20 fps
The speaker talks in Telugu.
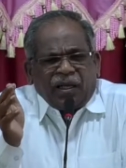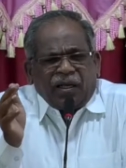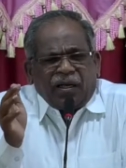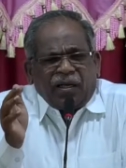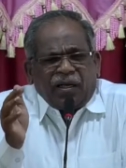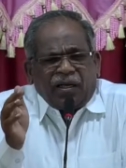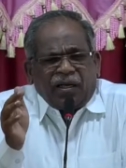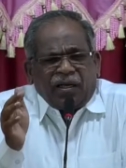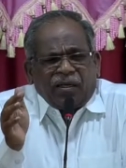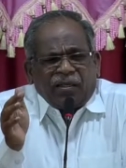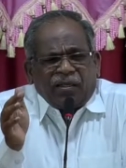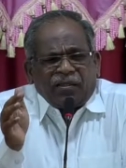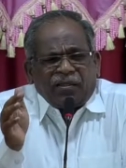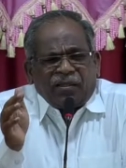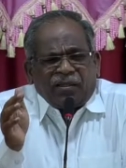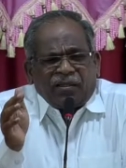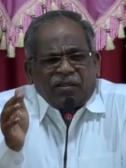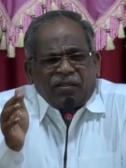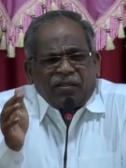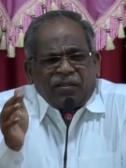ఆ
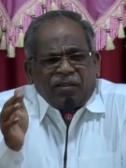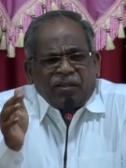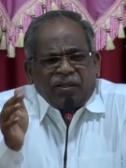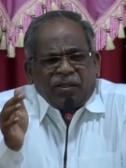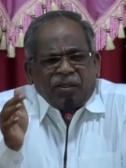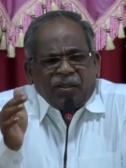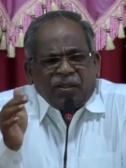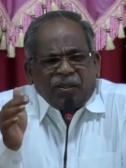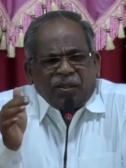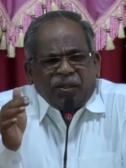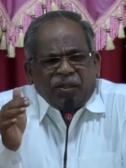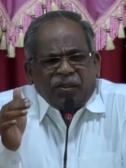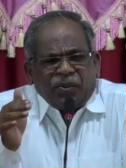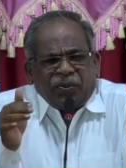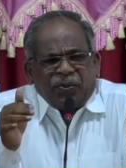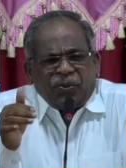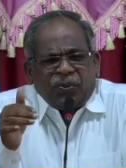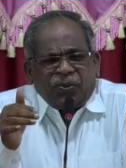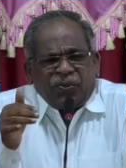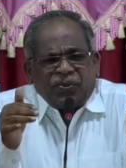ఆరాధన
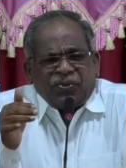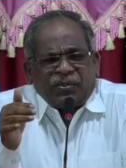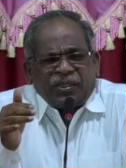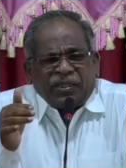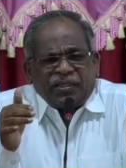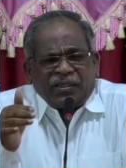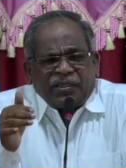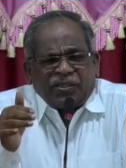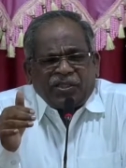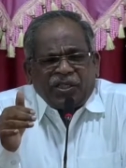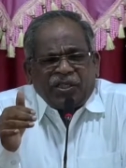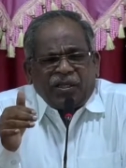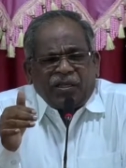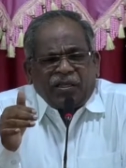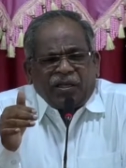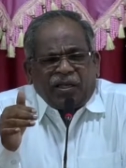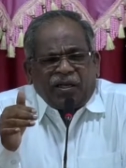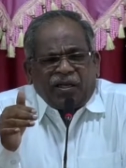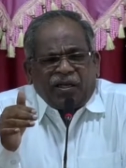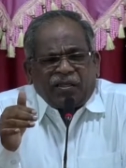నోరు తెరచి
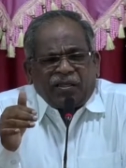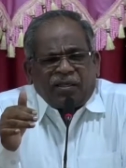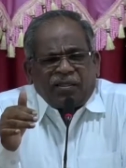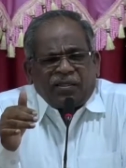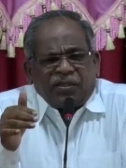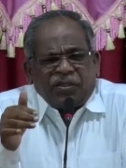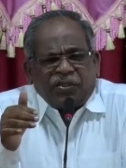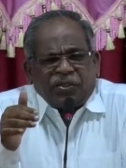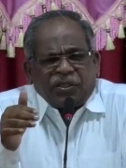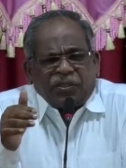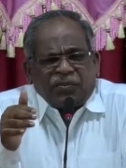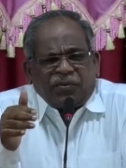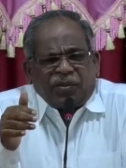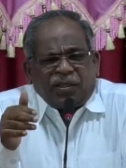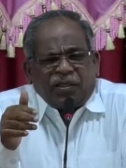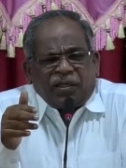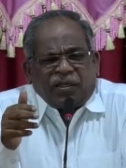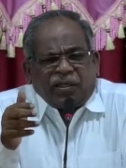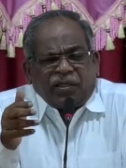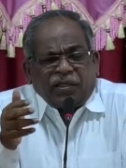ఆరాధించిన
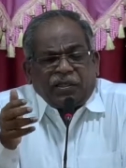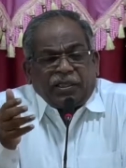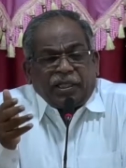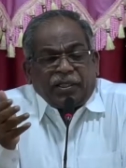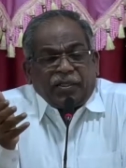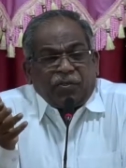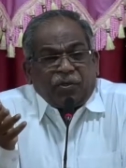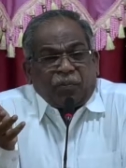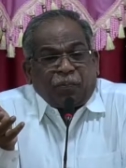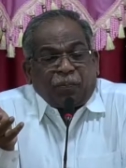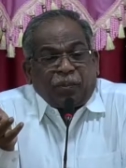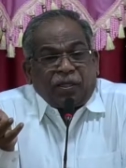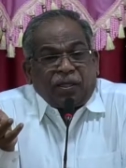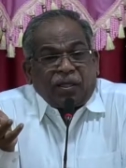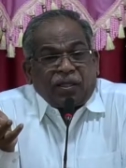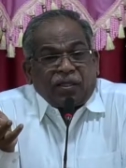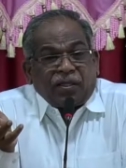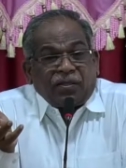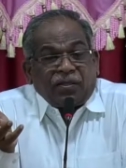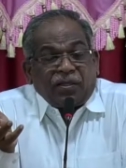వారి కంటే గొప్ప
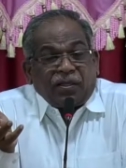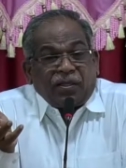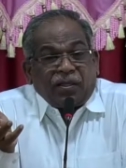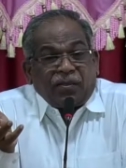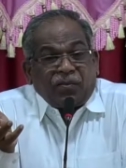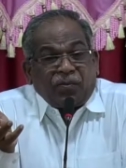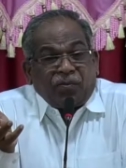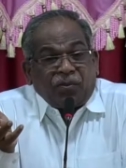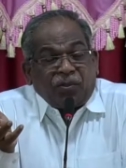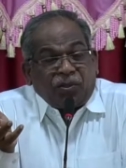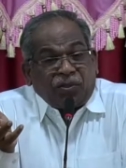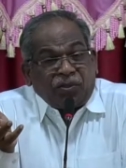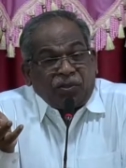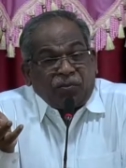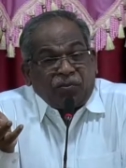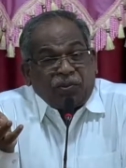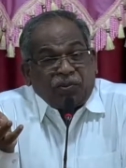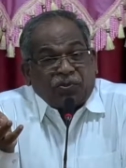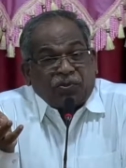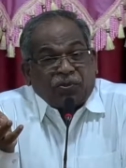ఆరాధనగా
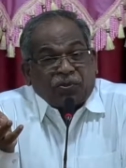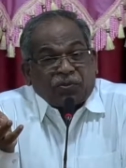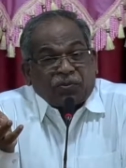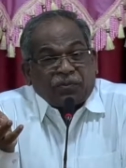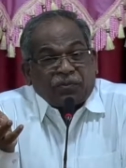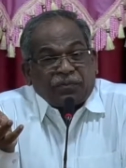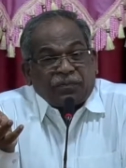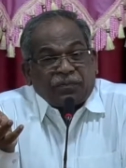ఉండనవచ్చు